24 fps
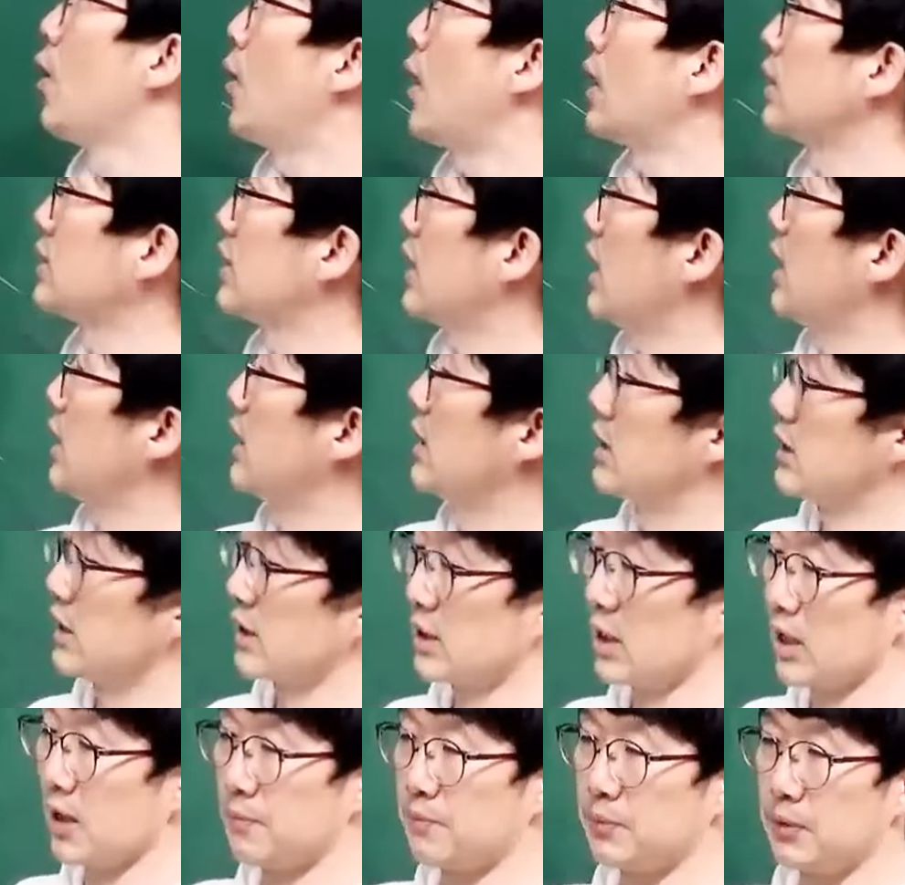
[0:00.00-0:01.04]
화자의
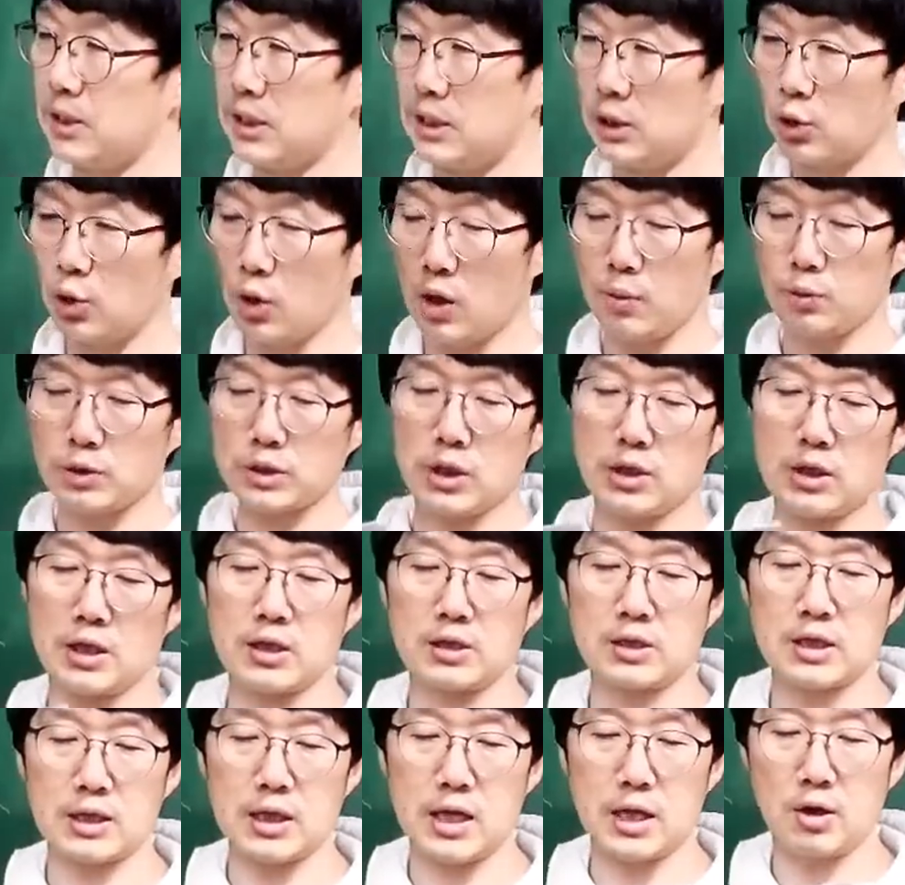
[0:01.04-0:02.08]
인식과 비교해보자
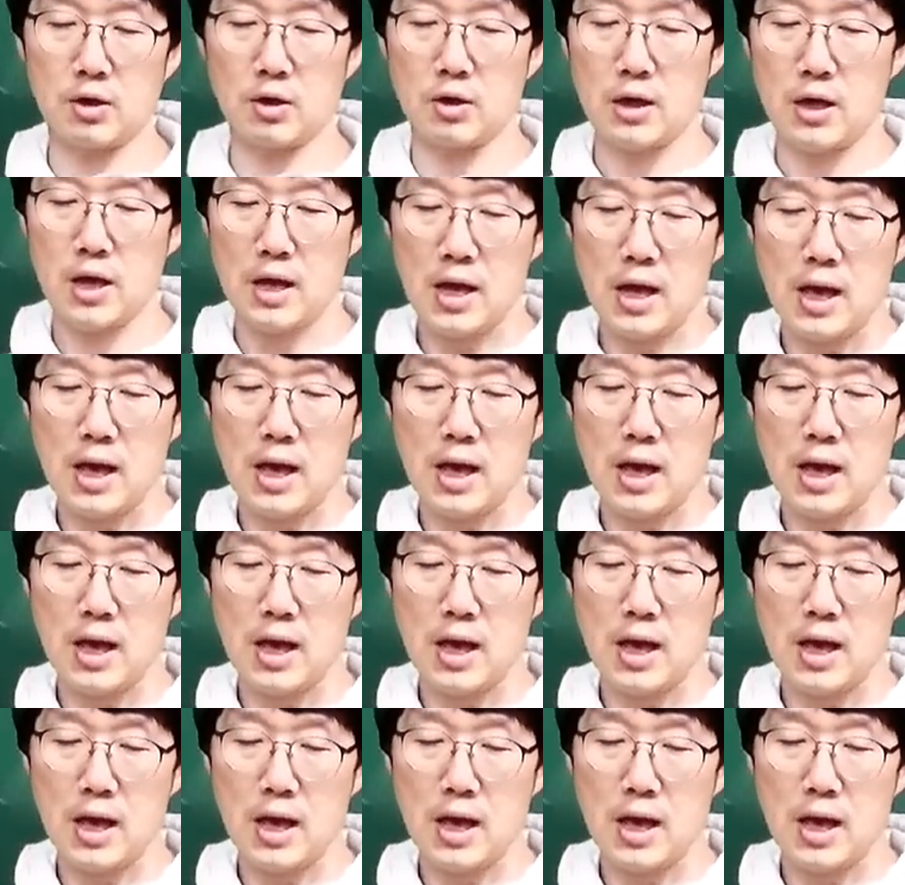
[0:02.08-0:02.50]
얘기했잖아요.